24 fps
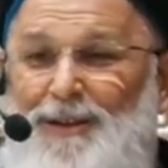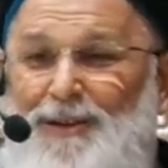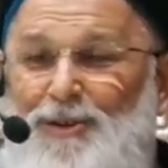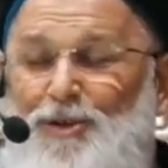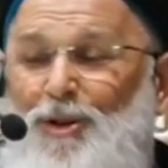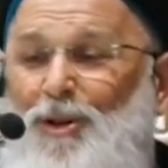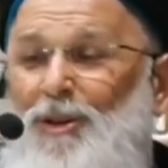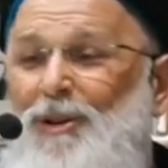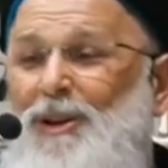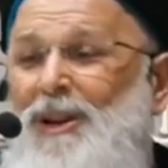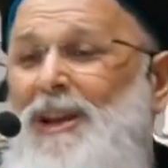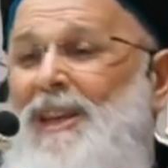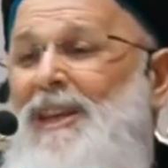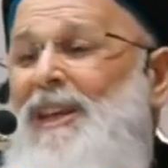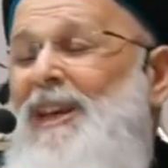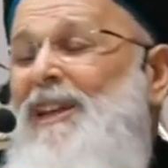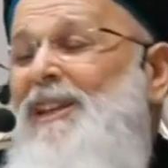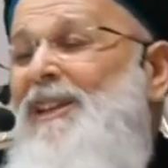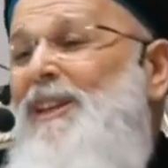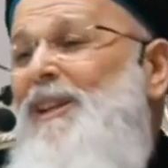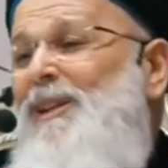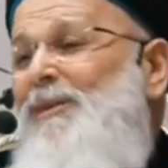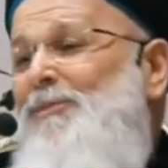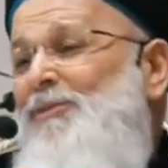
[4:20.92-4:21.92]
Sonra
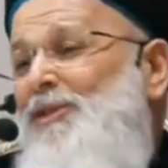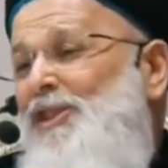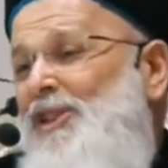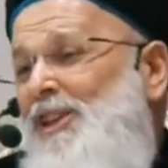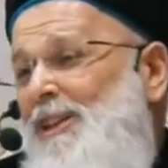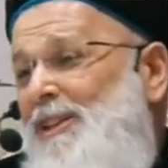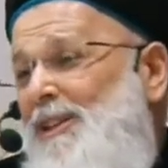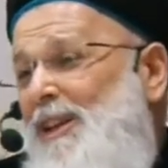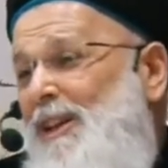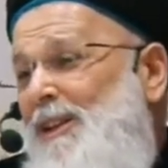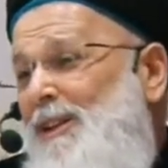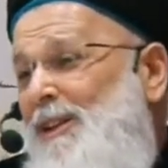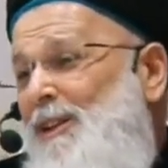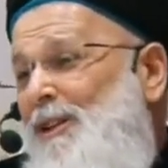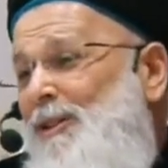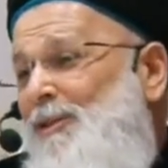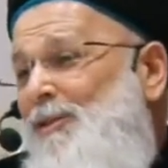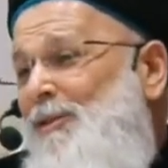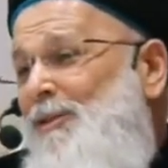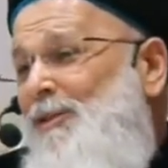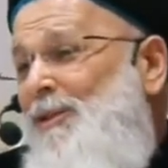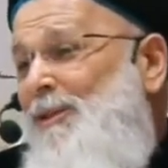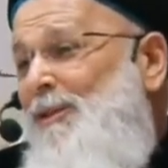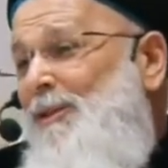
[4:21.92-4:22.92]
kendini bir şey
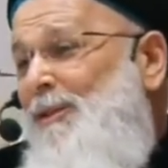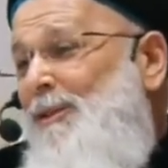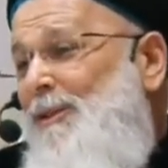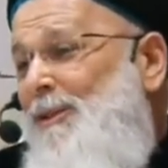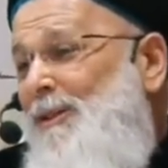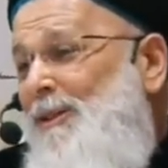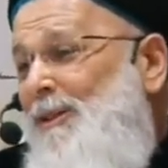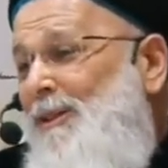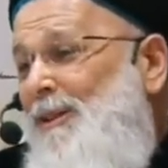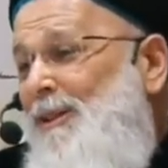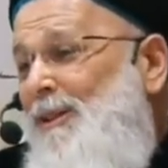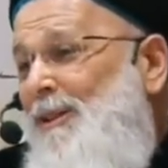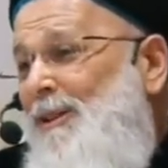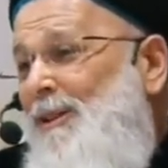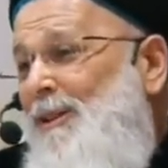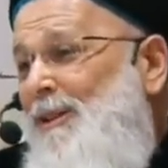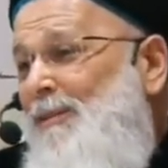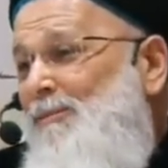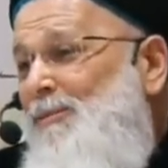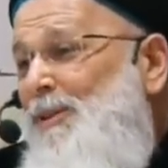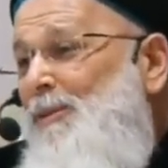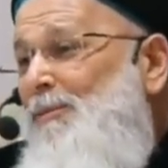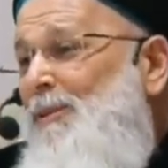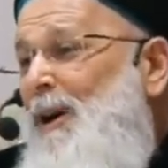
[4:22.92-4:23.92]
zannediyor.
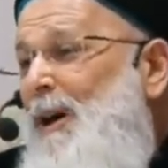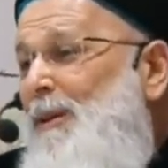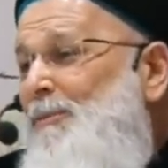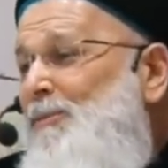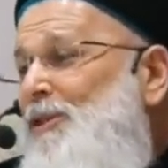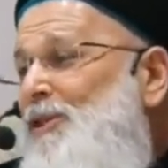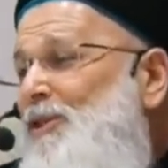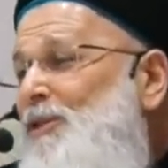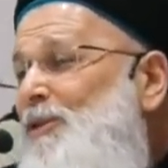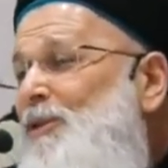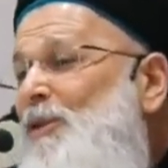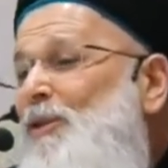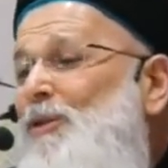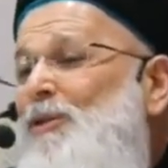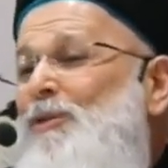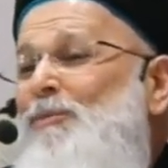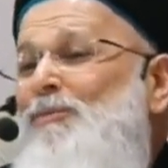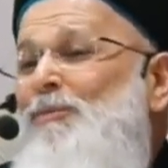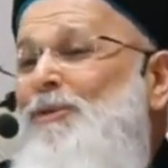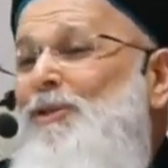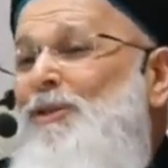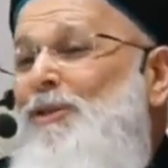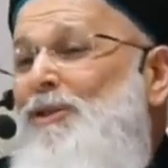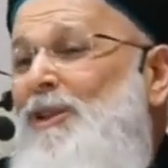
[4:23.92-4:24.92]
Bir bakmışın
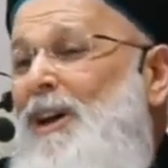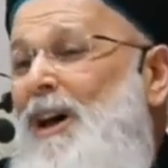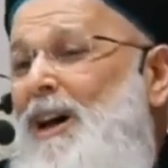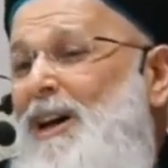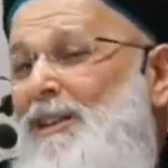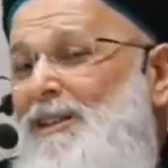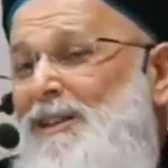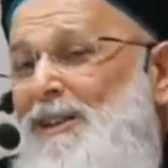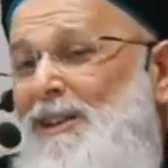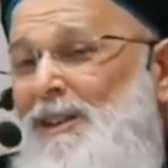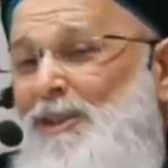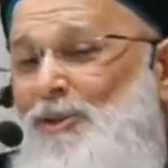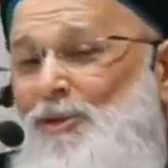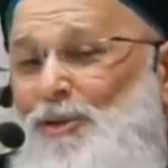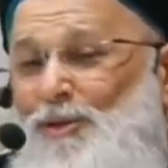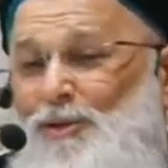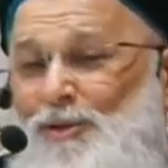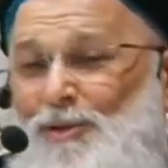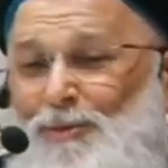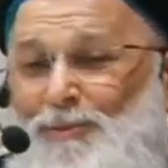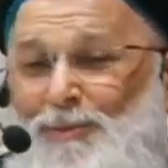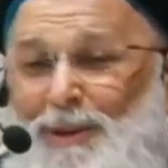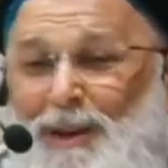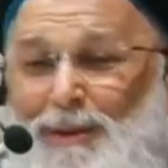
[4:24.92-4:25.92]
onun bunun ağzına
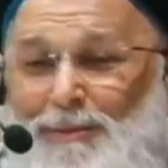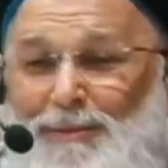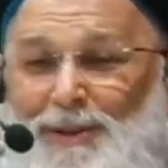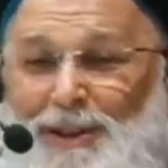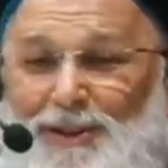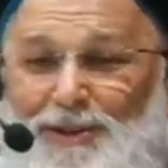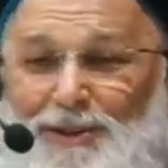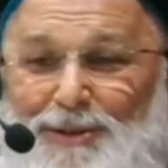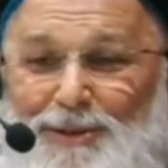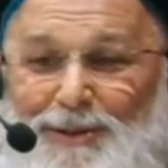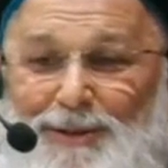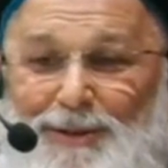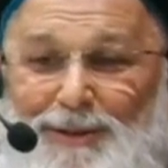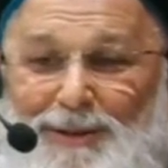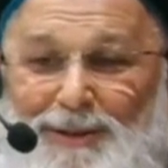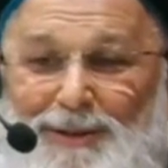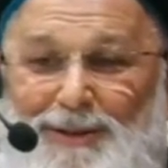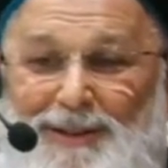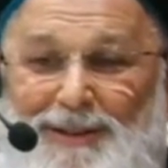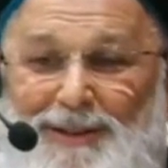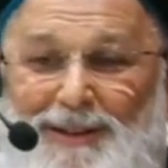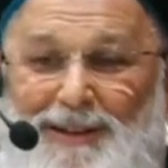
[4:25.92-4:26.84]
tükürmeye başlıyor.